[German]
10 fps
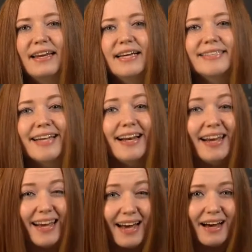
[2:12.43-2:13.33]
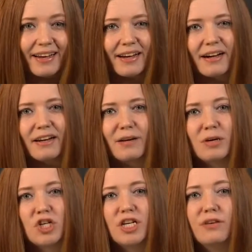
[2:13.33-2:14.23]
XLR-Eingang an der
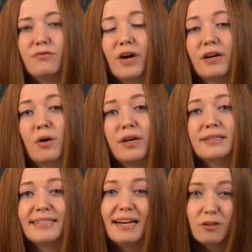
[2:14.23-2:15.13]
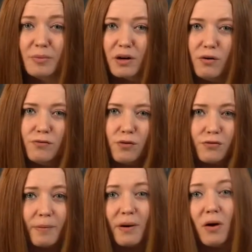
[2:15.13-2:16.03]
Maschine für ein Kondensatormikrofon
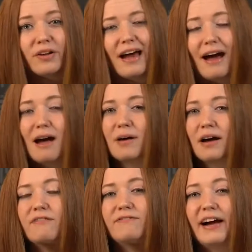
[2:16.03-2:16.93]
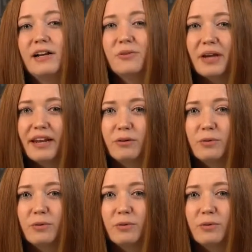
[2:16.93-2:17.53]
verbaut, aber weil du ja die